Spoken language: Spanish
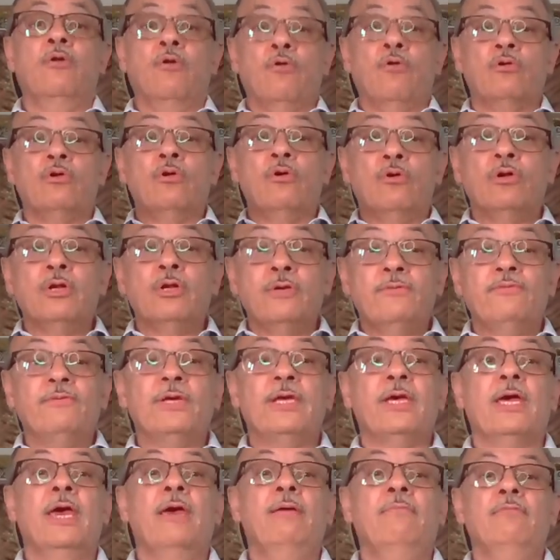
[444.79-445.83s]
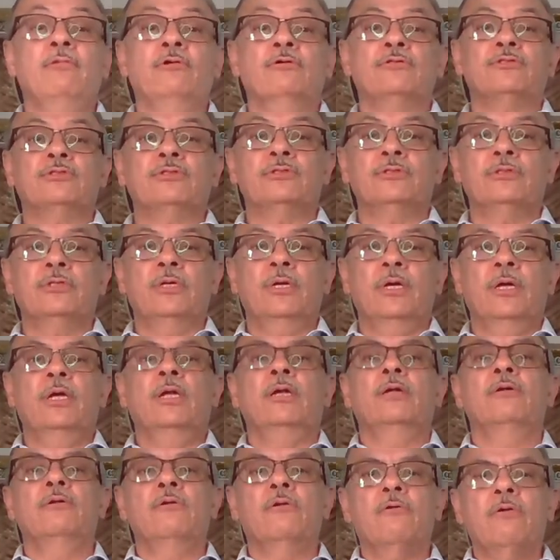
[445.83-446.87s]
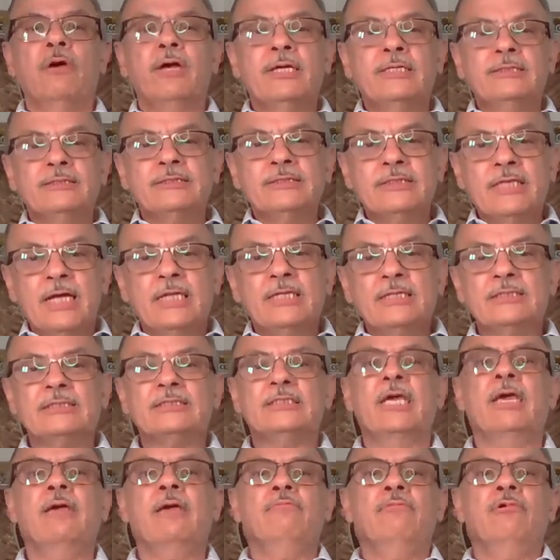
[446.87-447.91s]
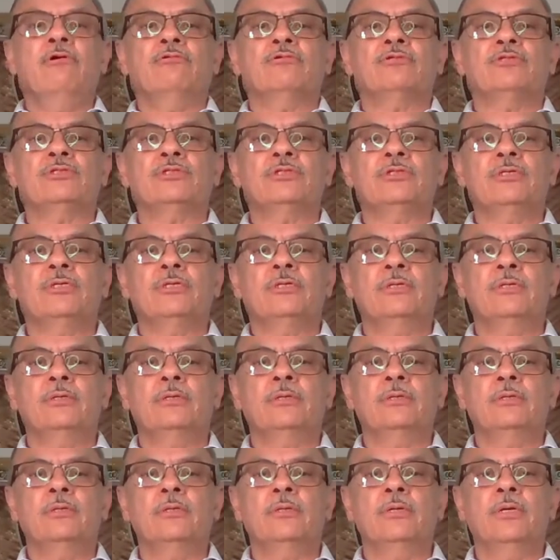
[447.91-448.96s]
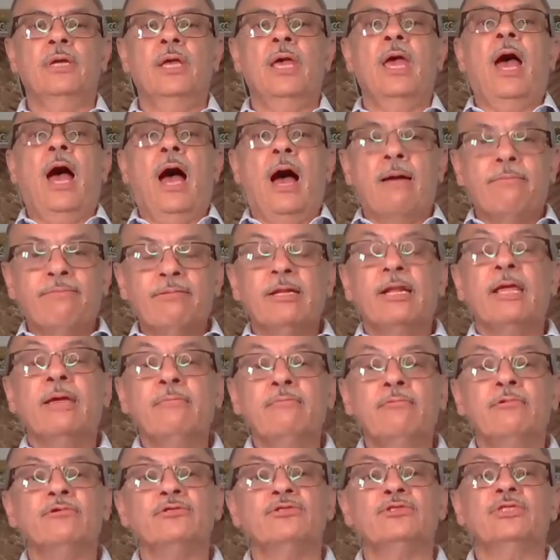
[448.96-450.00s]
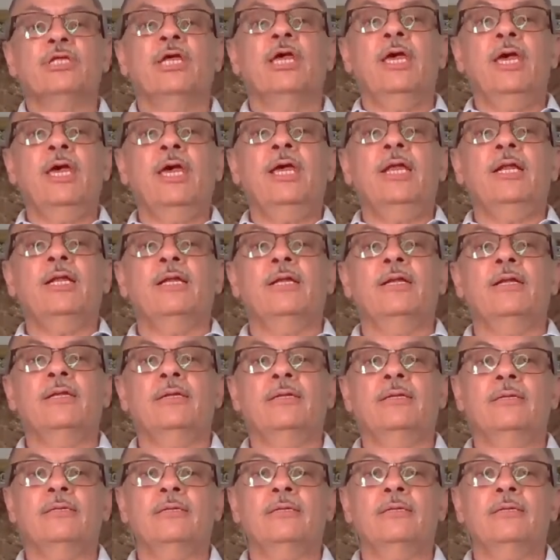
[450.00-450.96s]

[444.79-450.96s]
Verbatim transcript: lo glorifiquemos, lo ensalcemos, hablemos de Él